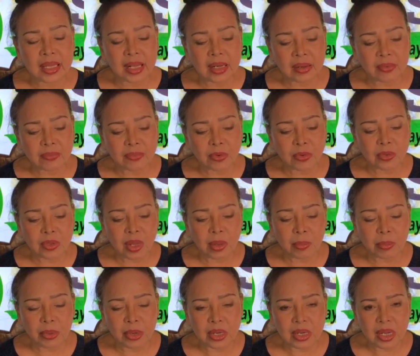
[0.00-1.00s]
telephone
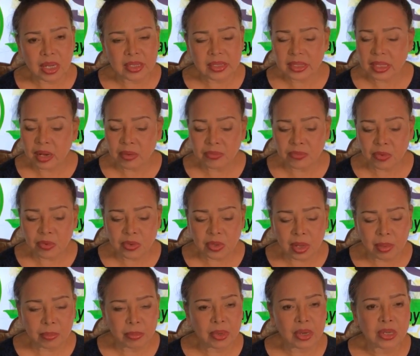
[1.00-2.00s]
number at
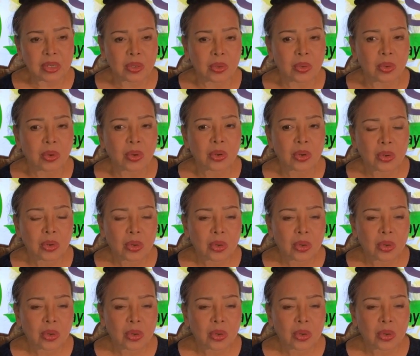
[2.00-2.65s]
cellphone number nyo